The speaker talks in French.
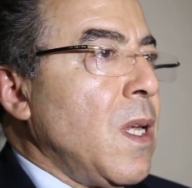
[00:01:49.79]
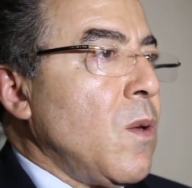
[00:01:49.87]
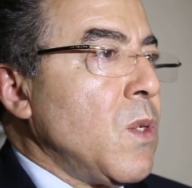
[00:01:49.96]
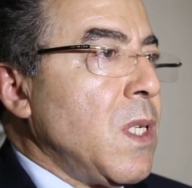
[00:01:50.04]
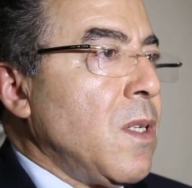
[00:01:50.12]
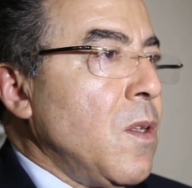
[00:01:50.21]
la
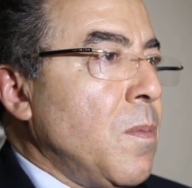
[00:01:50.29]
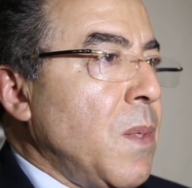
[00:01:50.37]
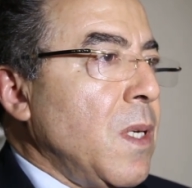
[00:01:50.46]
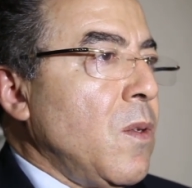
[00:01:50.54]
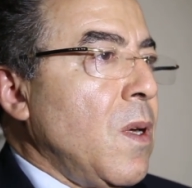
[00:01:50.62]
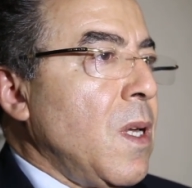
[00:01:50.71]
logique de
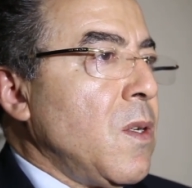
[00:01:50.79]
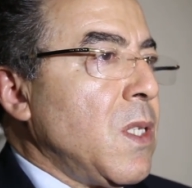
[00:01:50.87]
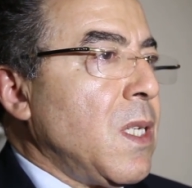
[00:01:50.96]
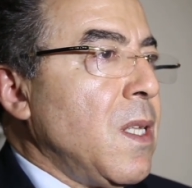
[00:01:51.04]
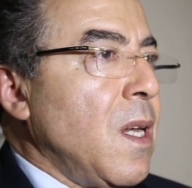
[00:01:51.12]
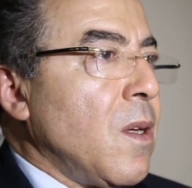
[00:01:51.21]
paix, dans la
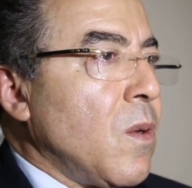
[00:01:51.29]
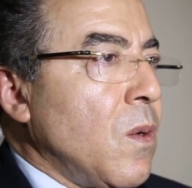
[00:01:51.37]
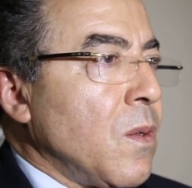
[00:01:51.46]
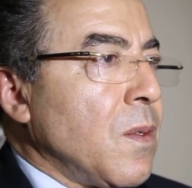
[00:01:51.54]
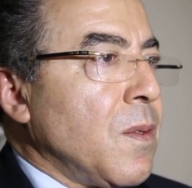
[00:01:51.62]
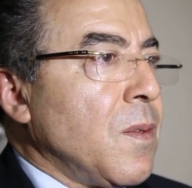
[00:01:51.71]
logique de l'accord.